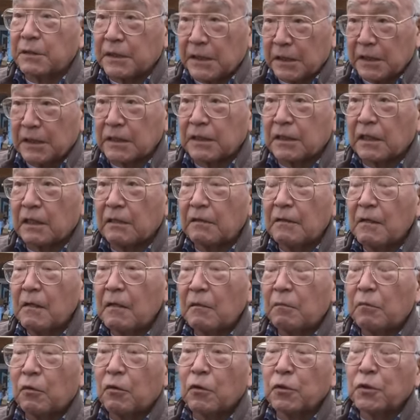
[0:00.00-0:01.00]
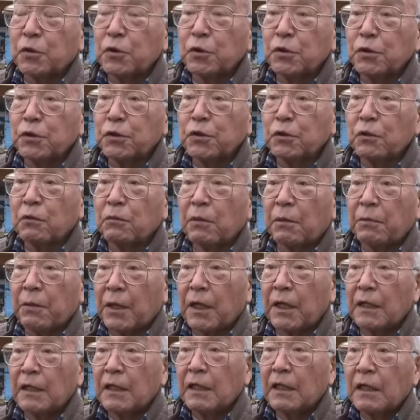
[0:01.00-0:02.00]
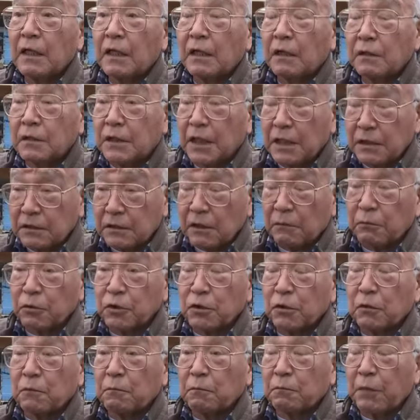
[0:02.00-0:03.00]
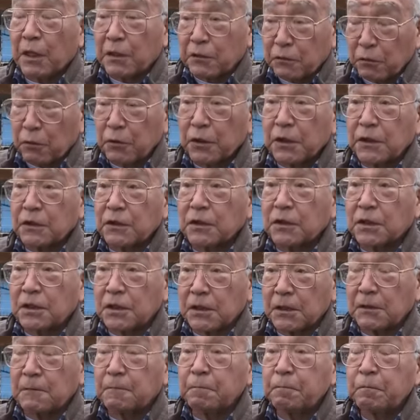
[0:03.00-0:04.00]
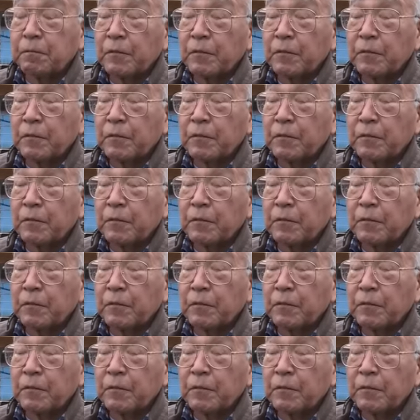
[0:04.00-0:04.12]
ませんでした。もう空腹のまま、電気はもちろん真っ黒ですし、